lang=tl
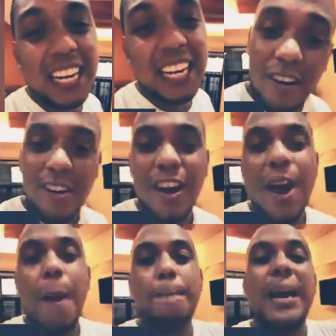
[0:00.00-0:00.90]
end
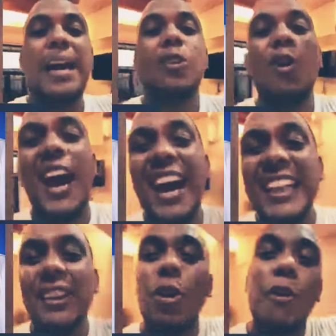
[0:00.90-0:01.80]
of the freaking
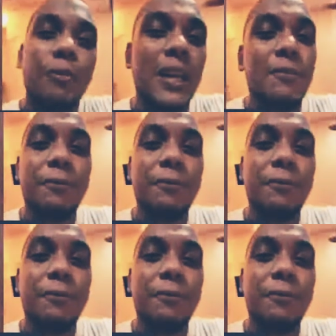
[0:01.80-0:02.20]
day,